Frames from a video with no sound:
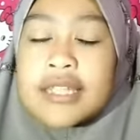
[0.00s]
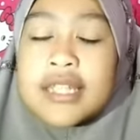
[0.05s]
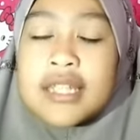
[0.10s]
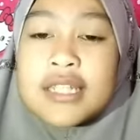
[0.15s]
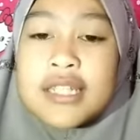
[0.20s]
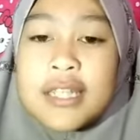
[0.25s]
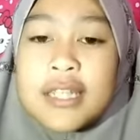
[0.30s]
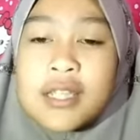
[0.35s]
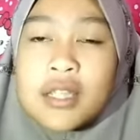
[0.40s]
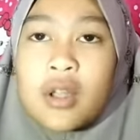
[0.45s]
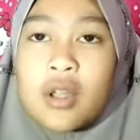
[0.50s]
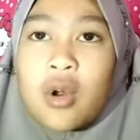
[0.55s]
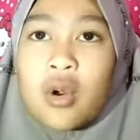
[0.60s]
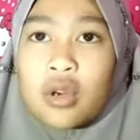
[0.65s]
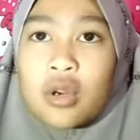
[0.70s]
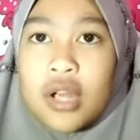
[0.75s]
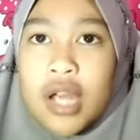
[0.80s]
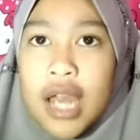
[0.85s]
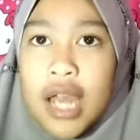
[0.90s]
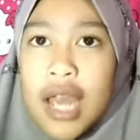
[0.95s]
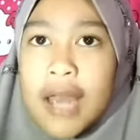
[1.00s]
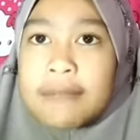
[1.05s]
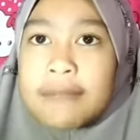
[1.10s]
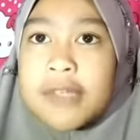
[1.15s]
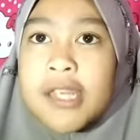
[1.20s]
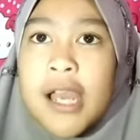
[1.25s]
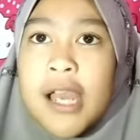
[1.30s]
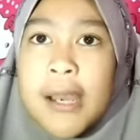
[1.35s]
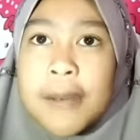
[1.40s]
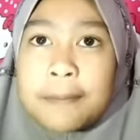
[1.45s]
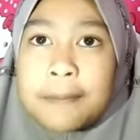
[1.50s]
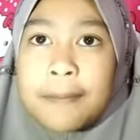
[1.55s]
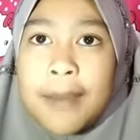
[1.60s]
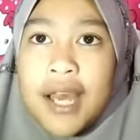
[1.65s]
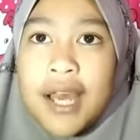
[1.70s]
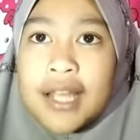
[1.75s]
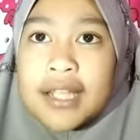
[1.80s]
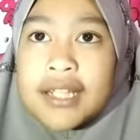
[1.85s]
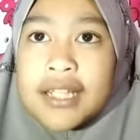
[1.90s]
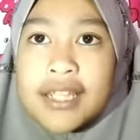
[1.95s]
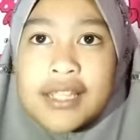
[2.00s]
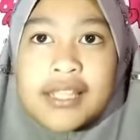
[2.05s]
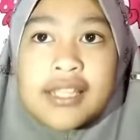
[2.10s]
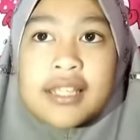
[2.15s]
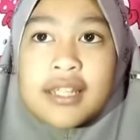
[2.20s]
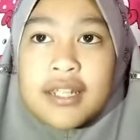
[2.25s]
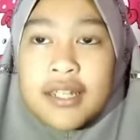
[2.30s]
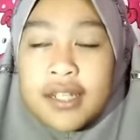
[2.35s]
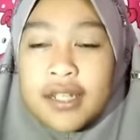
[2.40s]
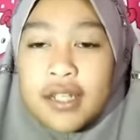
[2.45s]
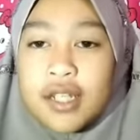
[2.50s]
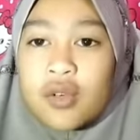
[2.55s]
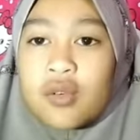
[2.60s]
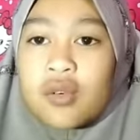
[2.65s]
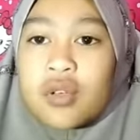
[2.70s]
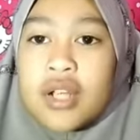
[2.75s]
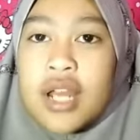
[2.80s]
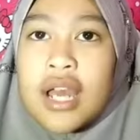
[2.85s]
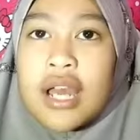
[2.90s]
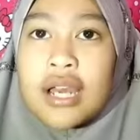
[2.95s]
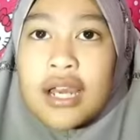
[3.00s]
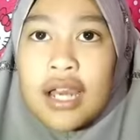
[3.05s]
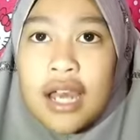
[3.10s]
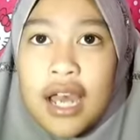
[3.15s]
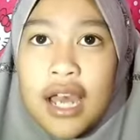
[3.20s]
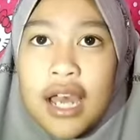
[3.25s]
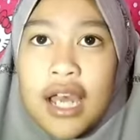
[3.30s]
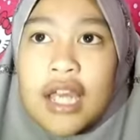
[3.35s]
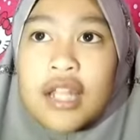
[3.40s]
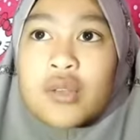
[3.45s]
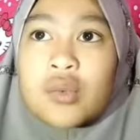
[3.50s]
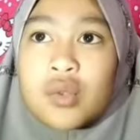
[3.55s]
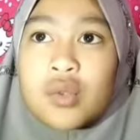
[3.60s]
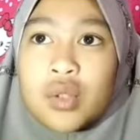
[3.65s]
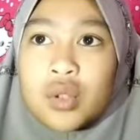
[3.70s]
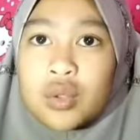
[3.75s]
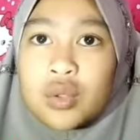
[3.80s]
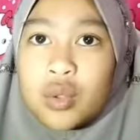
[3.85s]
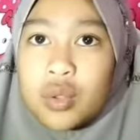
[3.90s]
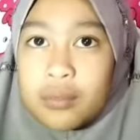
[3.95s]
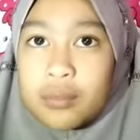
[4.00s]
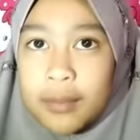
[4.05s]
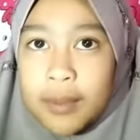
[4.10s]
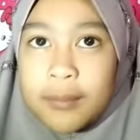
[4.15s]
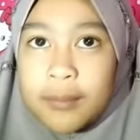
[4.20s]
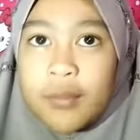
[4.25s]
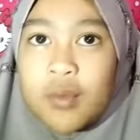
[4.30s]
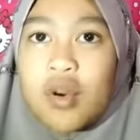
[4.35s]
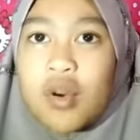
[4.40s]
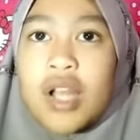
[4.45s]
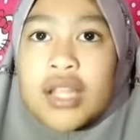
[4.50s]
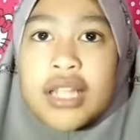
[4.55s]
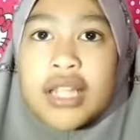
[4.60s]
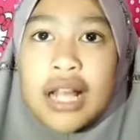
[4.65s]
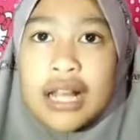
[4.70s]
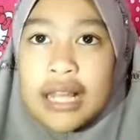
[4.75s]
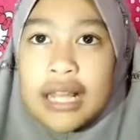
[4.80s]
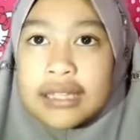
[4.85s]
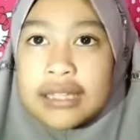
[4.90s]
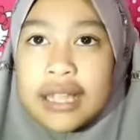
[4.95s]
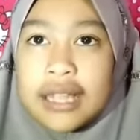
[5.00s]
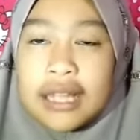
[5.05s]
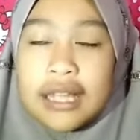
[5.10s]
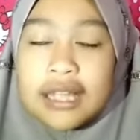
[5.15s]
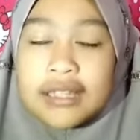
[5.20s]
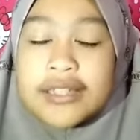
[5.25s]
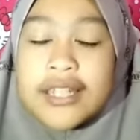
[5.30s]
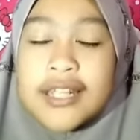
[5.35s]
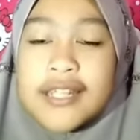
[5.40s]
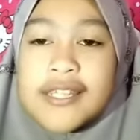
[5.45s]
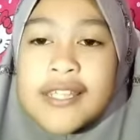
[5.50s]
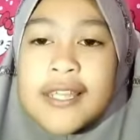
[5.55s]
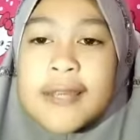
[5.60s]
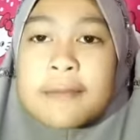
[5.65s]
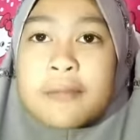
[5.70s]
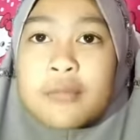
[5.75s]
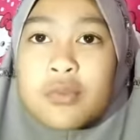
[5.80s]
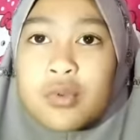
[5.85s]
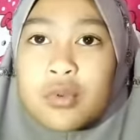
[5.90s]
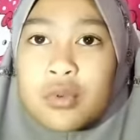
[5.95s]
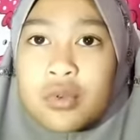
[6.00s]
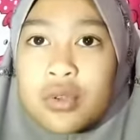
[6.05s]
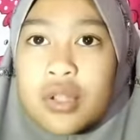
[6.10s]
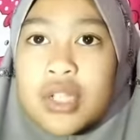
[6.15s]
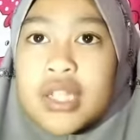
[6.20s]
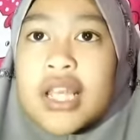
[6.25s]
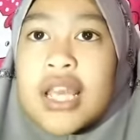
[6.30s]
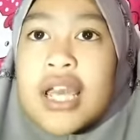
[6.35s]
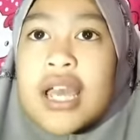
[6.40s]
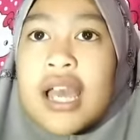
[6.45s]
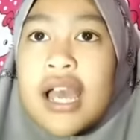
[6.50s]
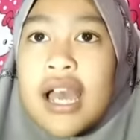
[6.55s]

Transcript: Jenis logam yang paling sering digunakan untuk membuat alat-alat tersebut